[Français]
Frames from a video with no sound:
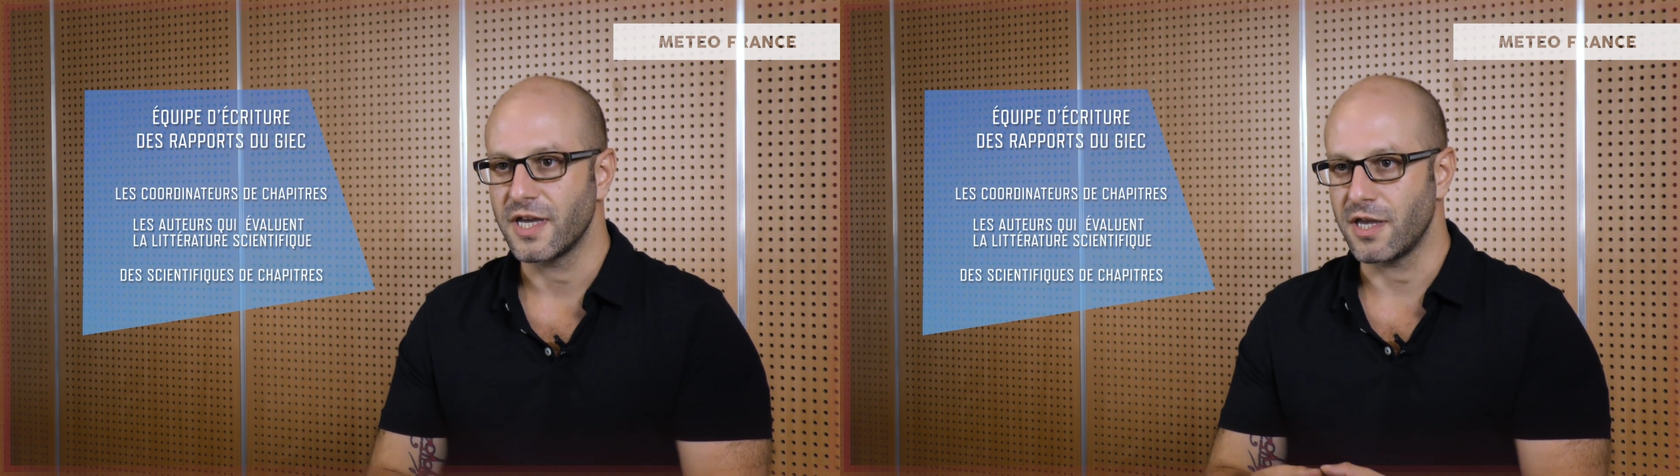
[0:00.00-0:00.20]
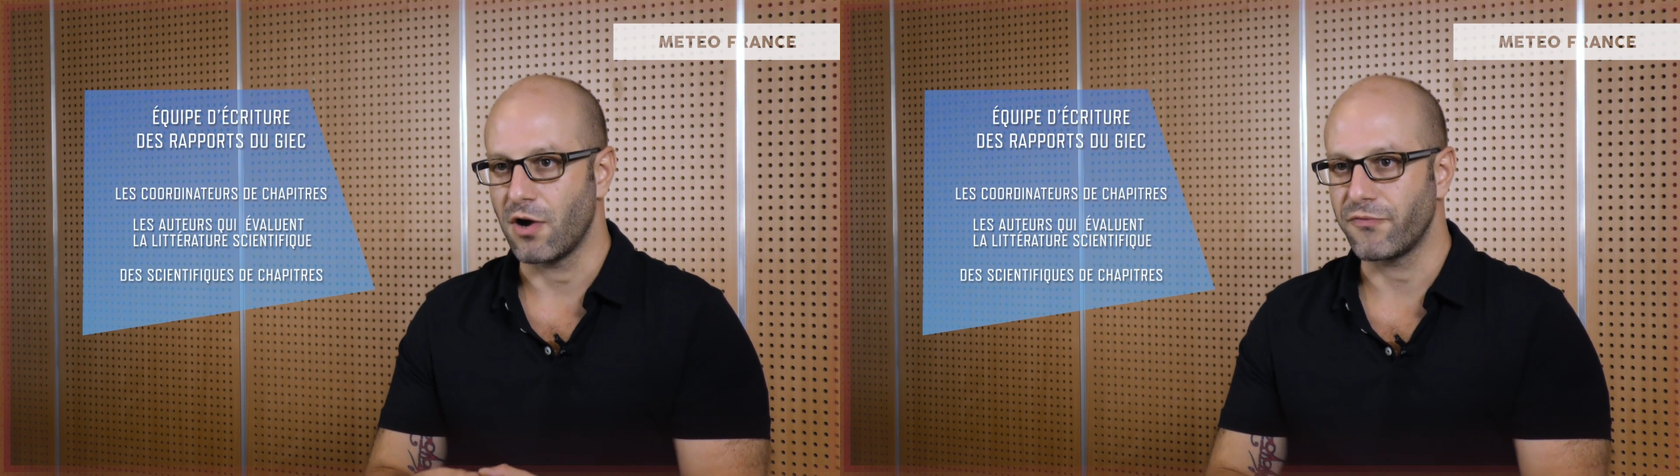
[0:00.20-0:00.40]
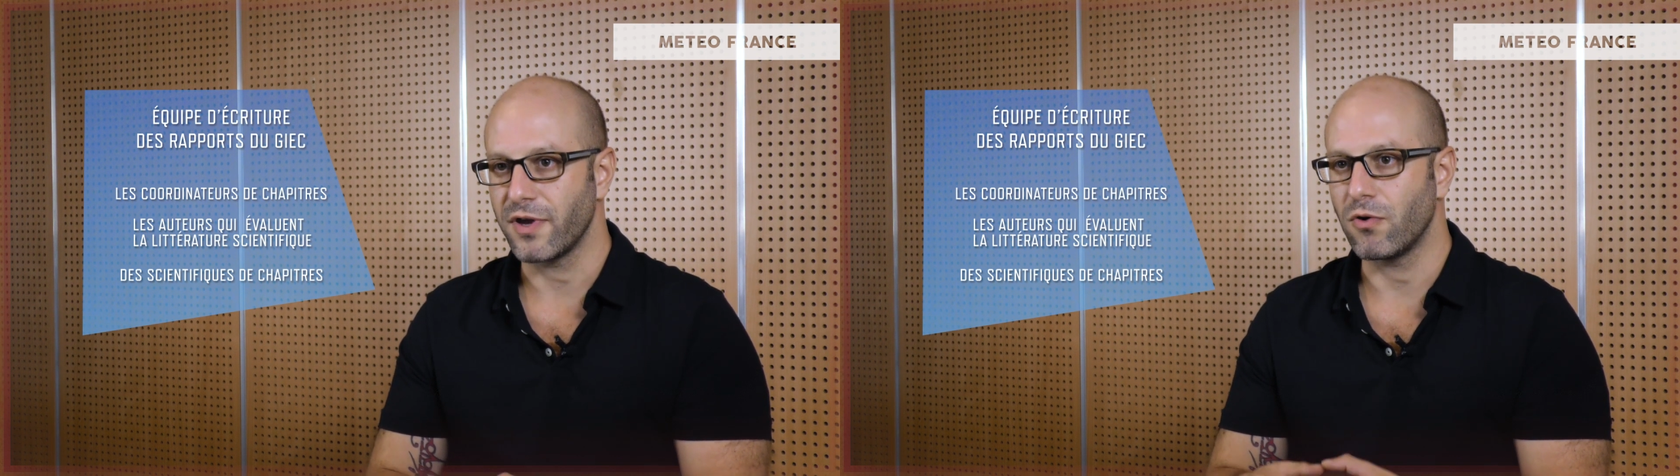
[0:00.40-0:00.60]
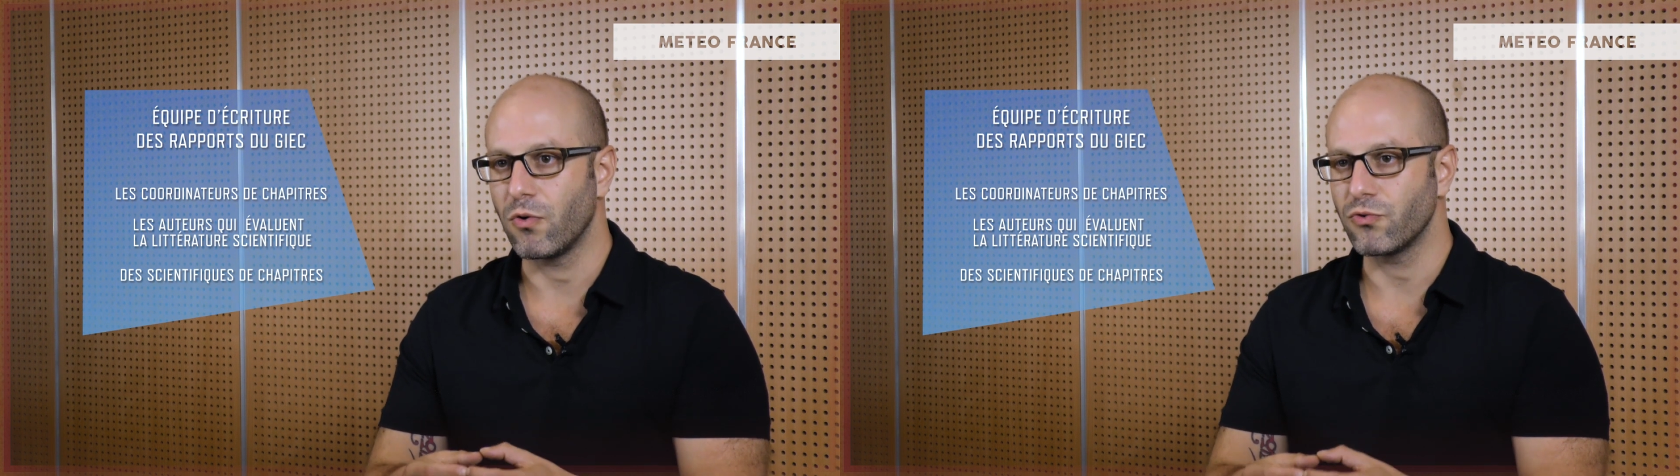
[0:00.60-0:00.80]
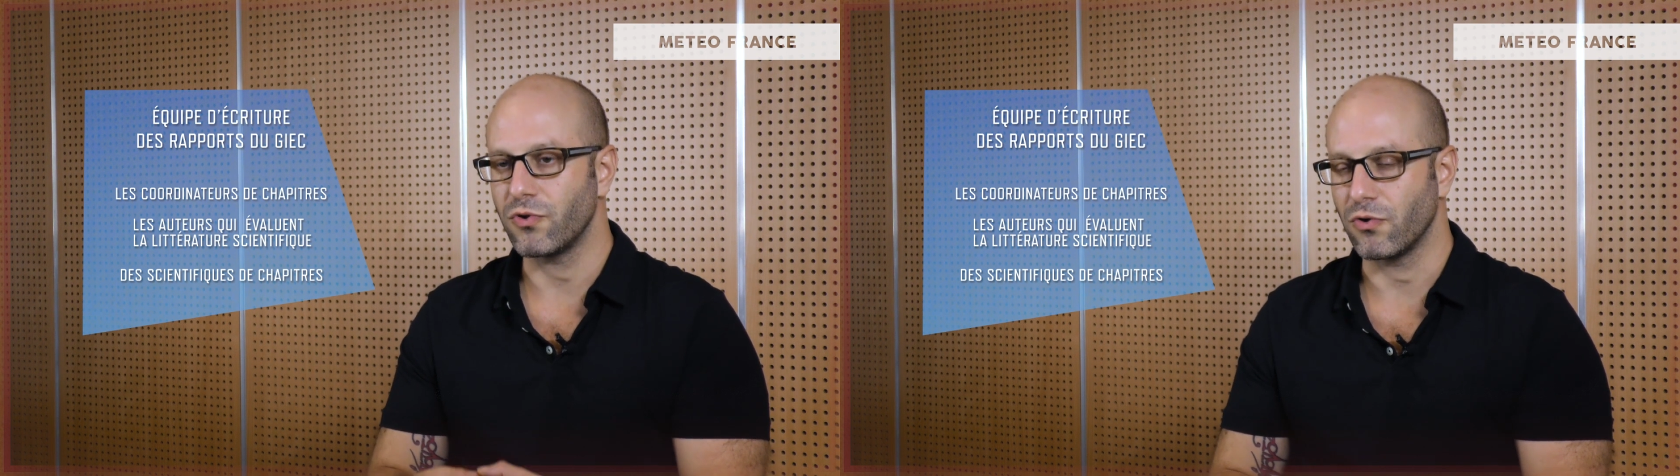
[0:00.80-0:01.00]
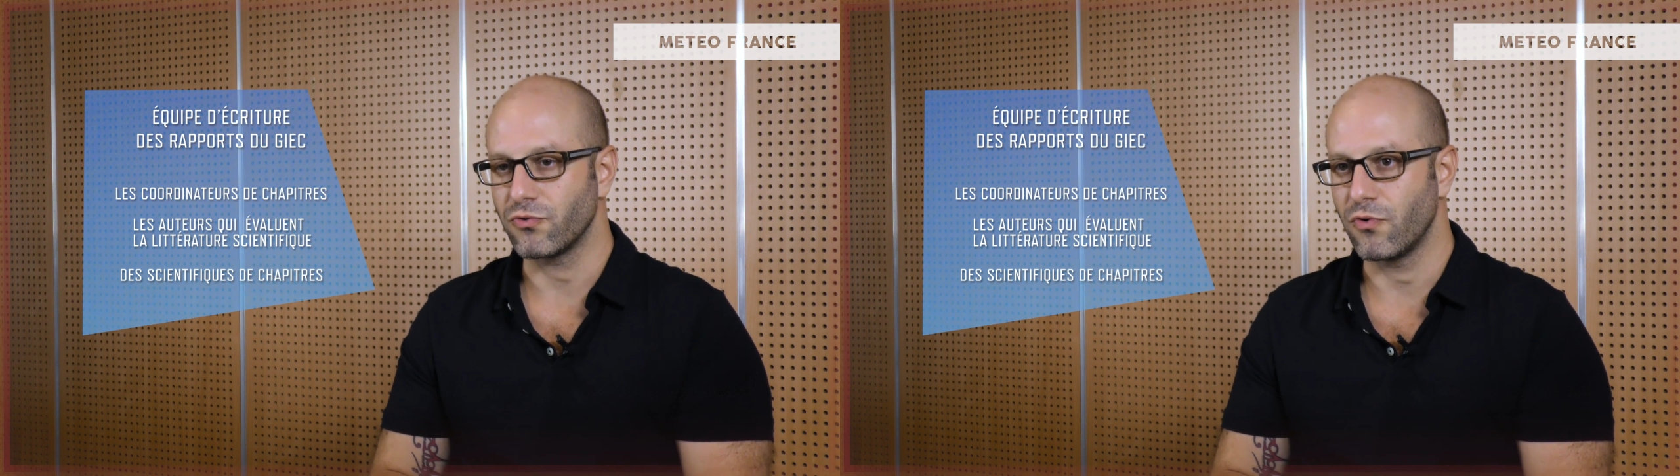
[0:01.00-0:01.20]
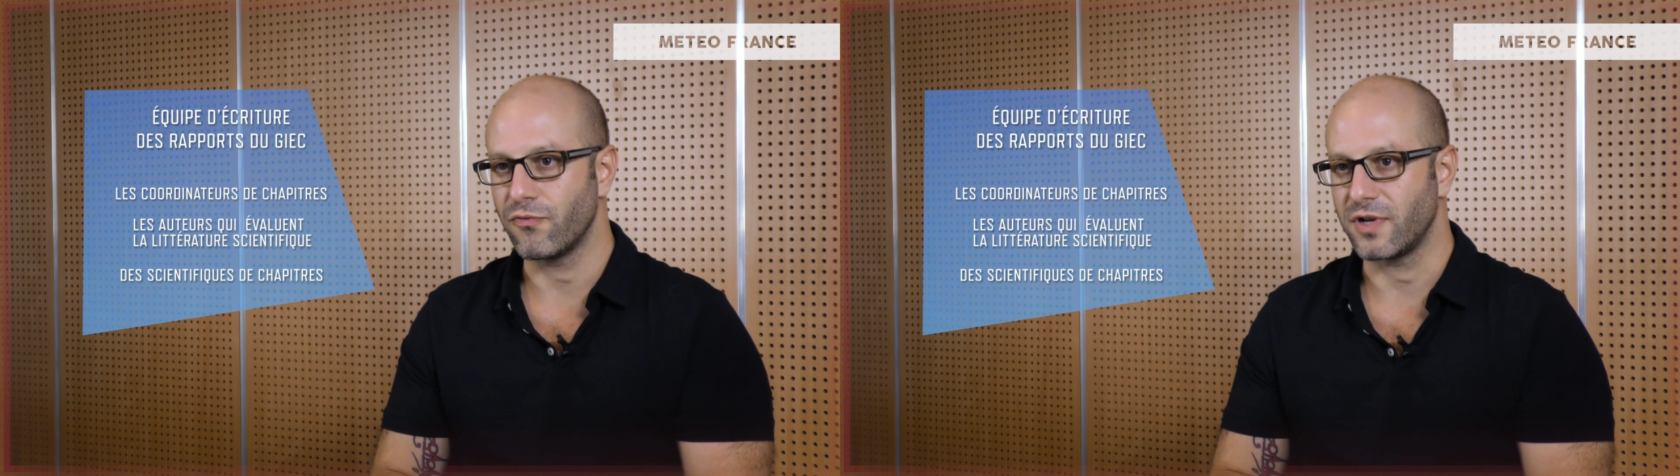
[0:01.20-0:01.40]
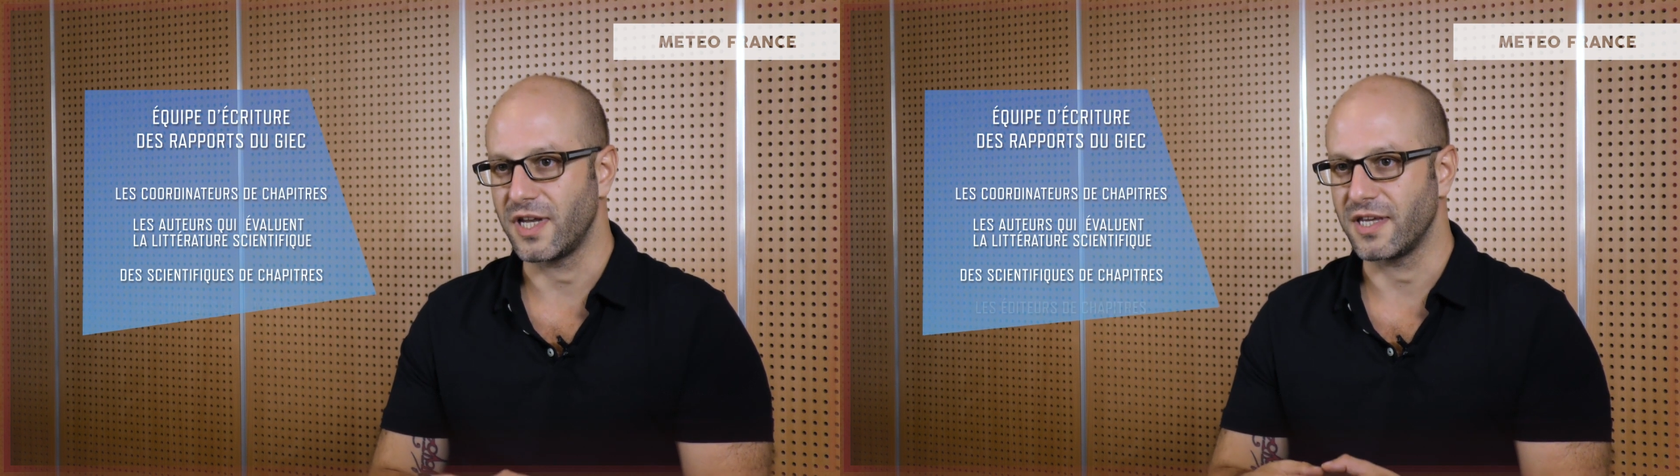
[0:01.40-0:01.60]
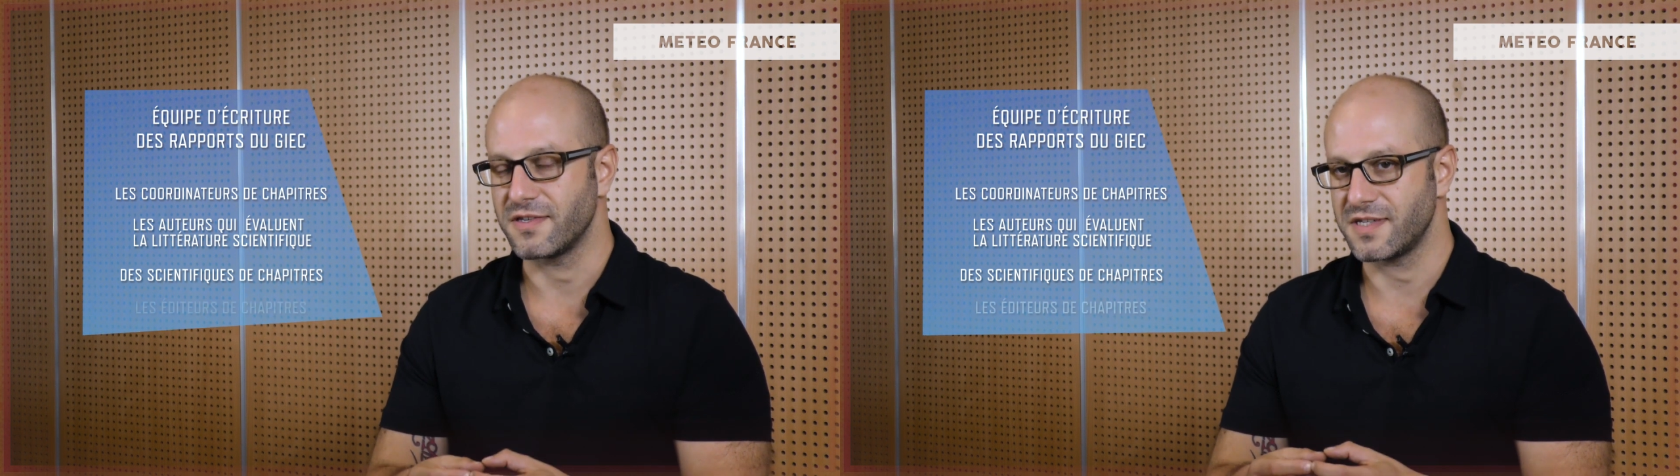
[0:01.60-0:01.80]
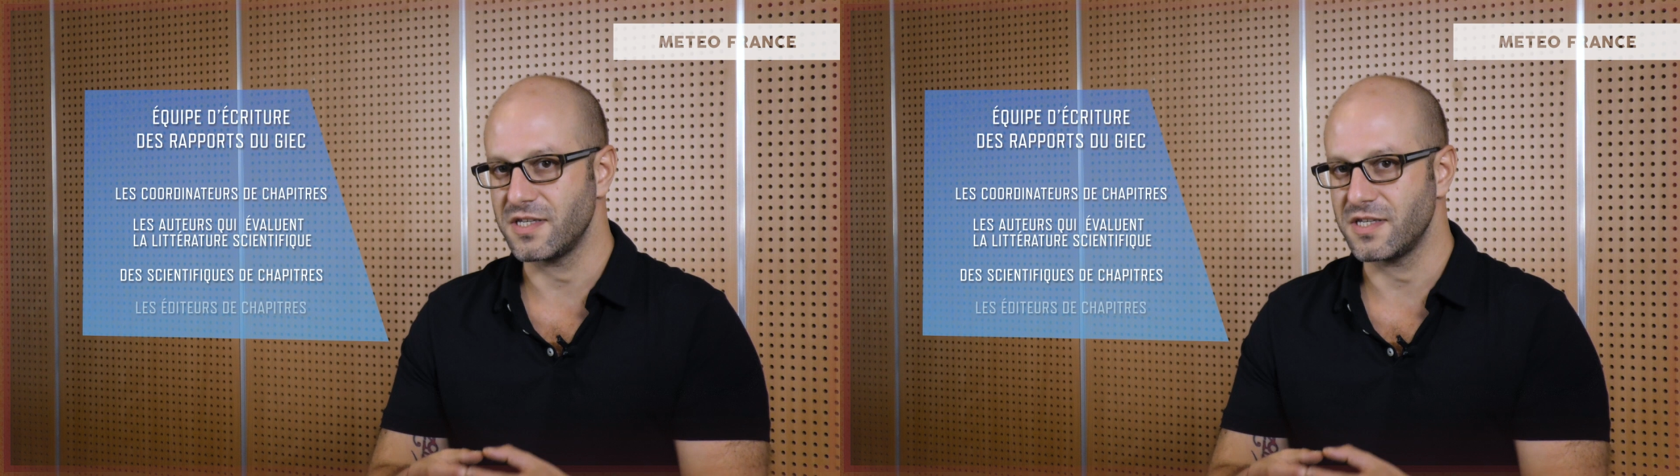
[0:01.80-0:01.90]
Et enfin, on, trouve les